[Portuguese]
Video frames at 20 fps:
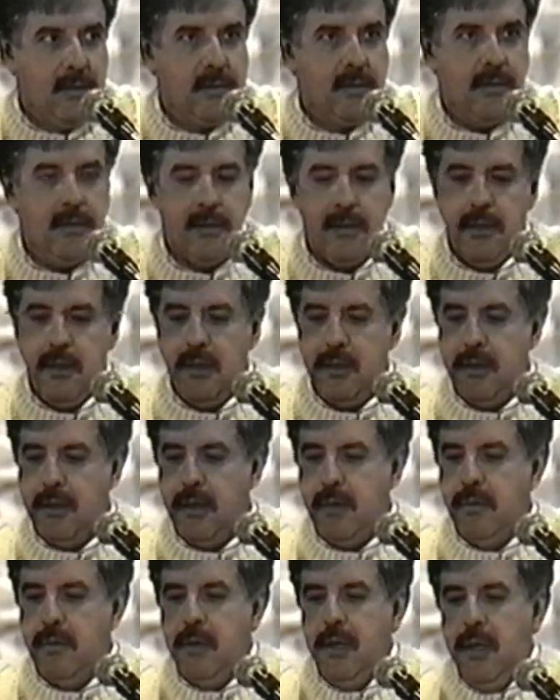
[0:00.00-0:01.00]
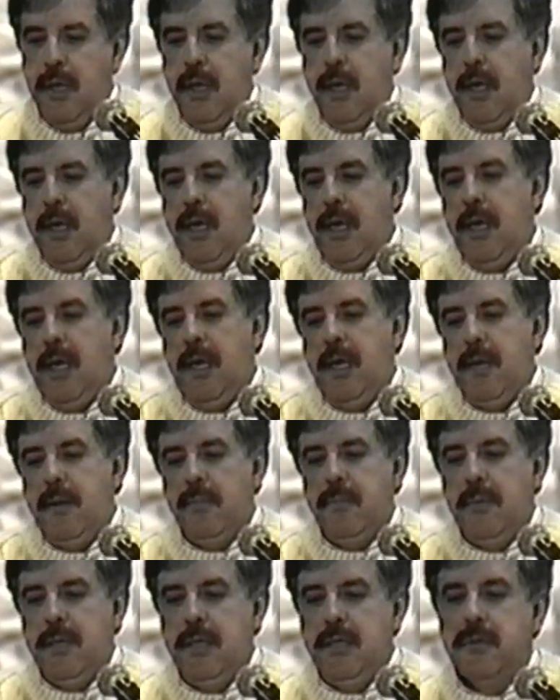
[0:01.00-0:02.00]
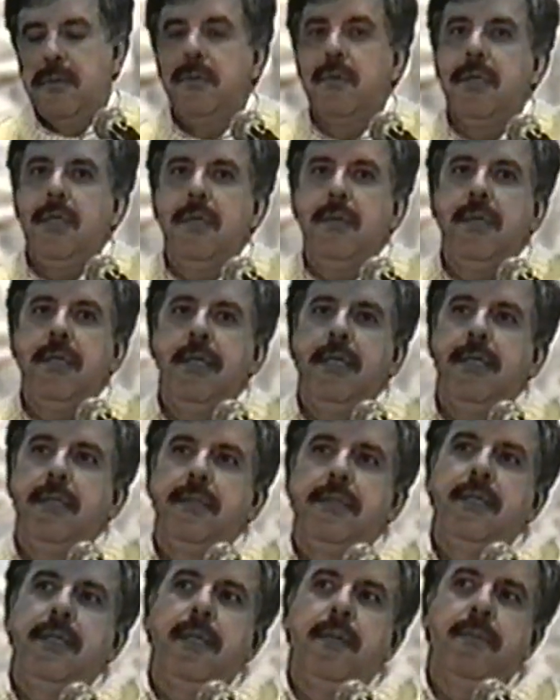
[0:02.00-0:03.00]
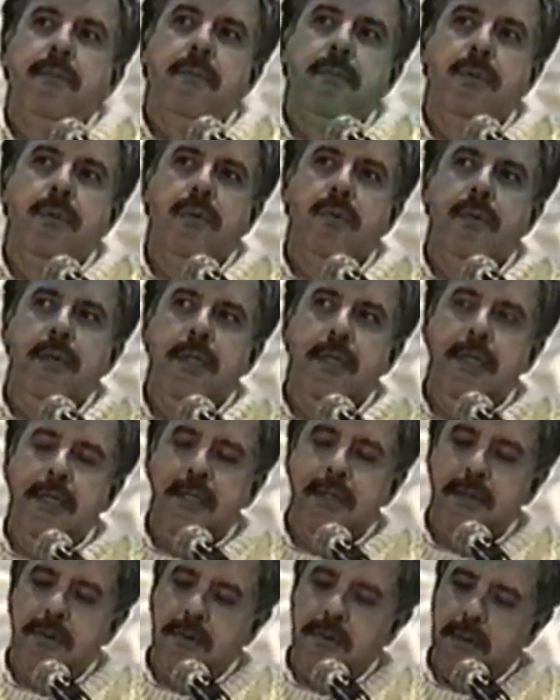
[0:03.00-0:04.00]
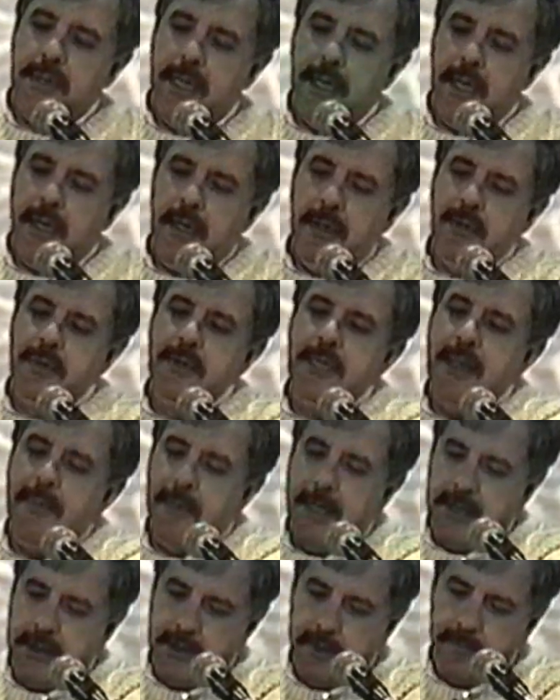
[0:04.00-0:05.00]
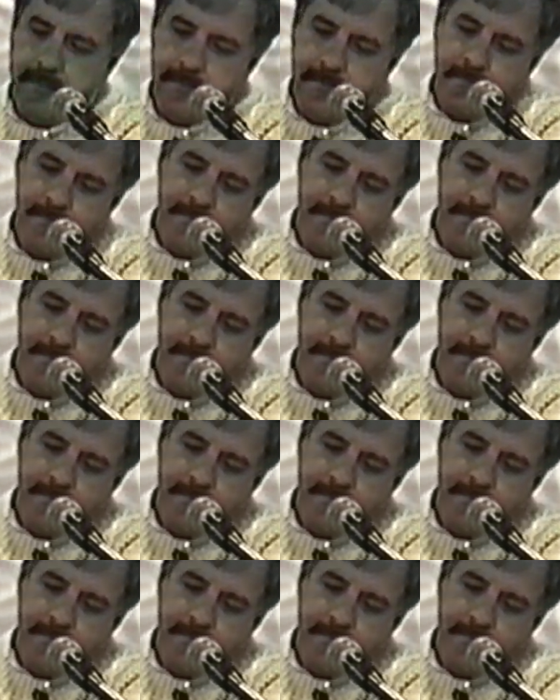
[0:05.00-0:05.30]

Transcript: Né? Então, é isso que eu queria dizer no início da, do debate.